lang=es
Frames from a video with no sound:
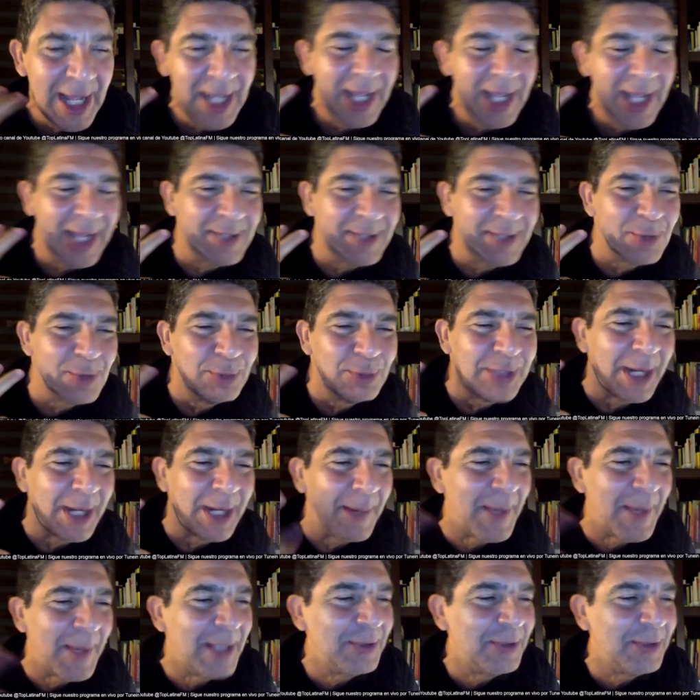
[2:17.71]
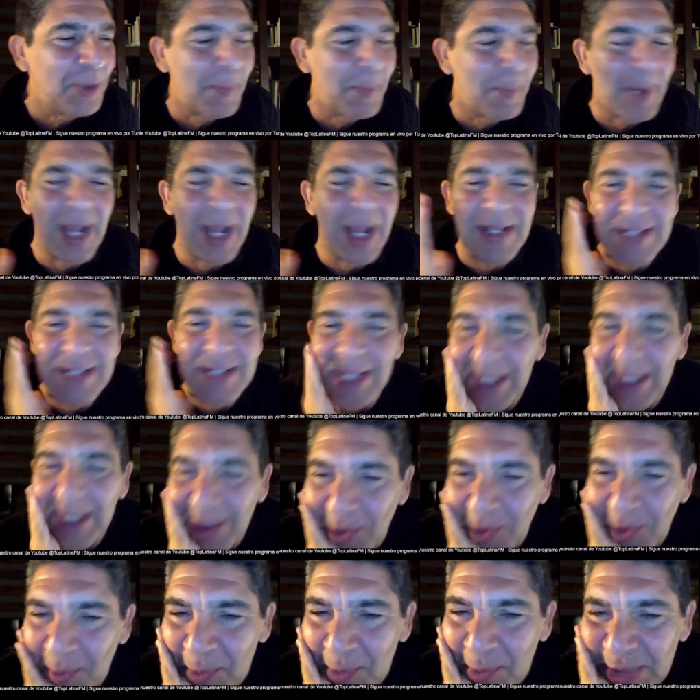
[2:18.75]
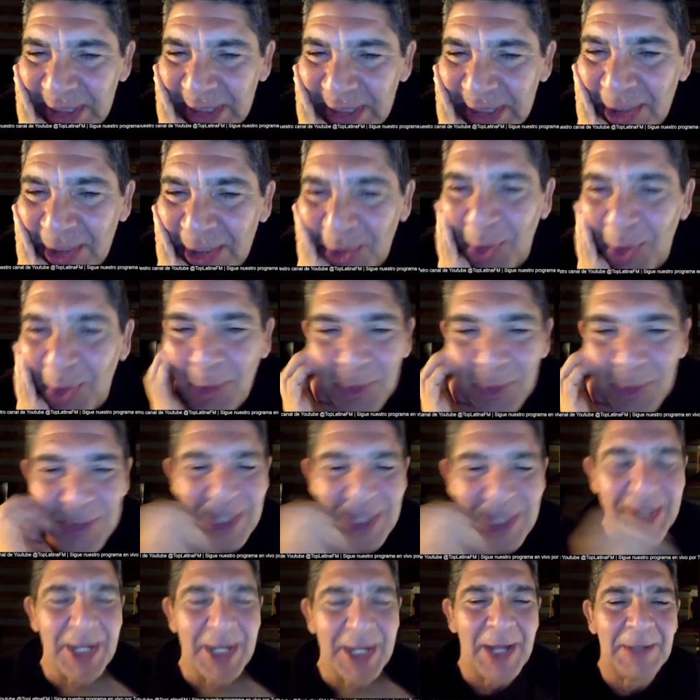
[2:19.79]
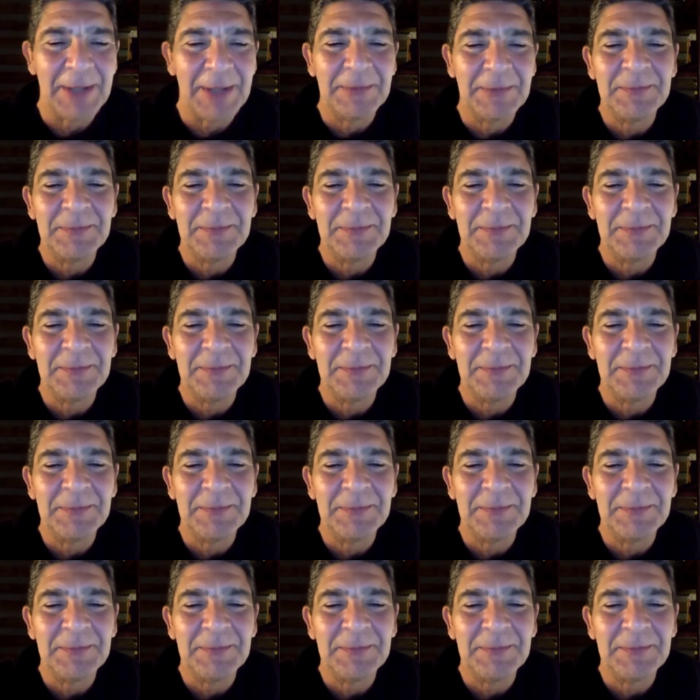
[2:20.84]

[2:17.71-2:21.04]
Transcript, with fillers: Aquí es un tremendo placer. ¿Cómo están todos allá?